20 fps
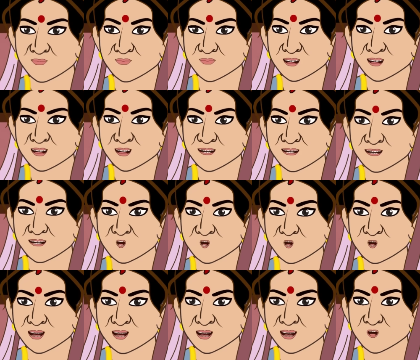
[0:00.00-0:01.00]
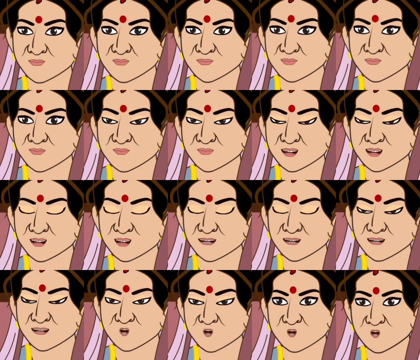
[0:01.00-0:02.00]
মানে আবার কি কাল
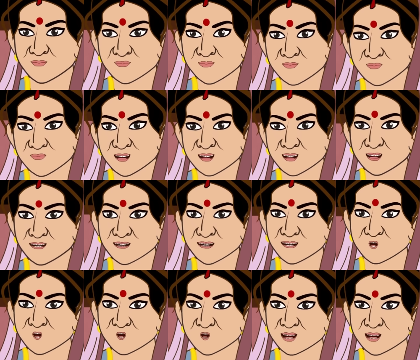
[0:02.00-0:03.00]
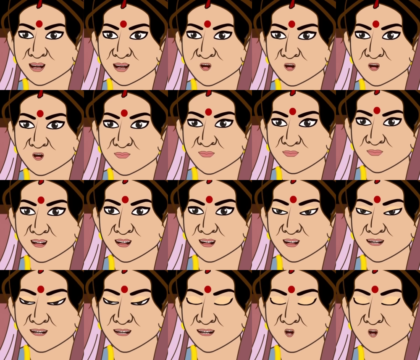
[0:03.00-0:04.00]
রাতে তোর বাড়িতে ফিরতে দেরি
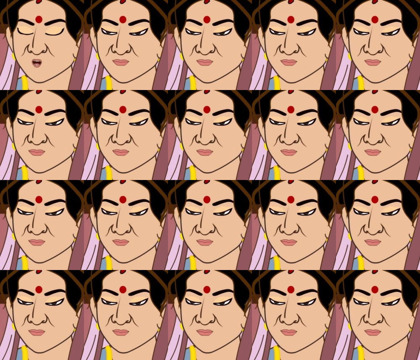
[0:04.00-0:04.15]
দেখে